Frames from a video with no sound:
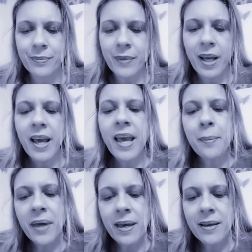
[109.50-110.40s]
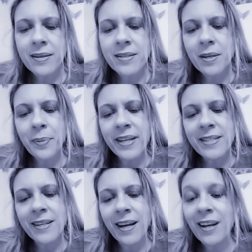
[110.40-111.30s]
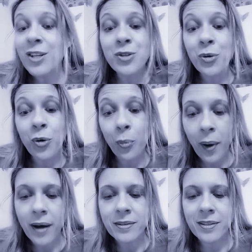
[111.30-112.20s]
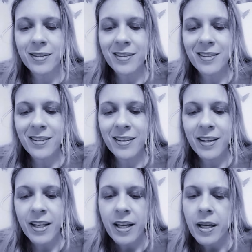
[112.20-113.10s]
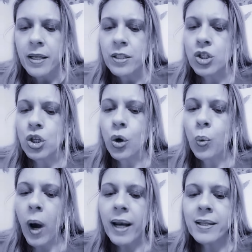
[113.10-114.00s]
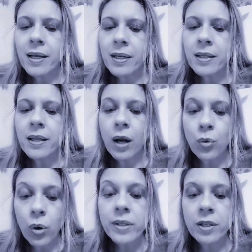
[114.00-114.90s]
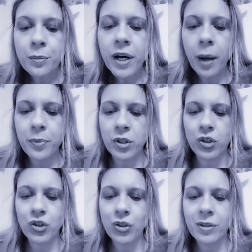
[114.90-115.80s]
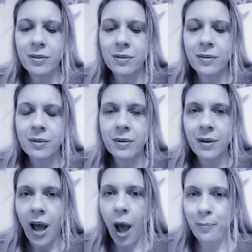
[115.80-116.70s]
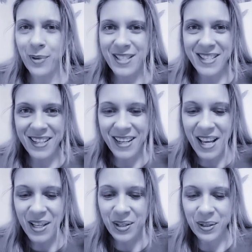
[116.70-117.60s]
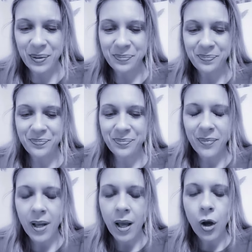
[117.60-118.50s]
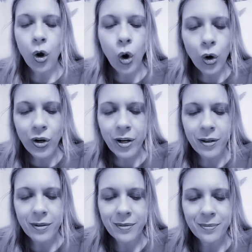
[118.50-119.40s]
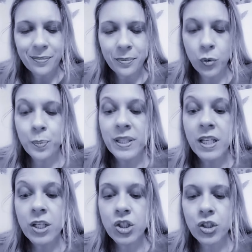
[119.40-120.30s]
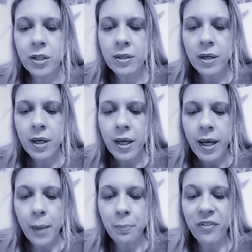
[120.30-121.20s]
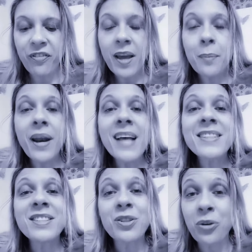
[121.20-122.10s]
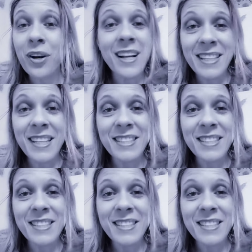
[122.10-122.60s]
E me se pensa che le son copato. Se io guardo rin dall'occhio mi capisce a pizzerrecchio. Corre, m'ubbidisce e per fare presto torna senza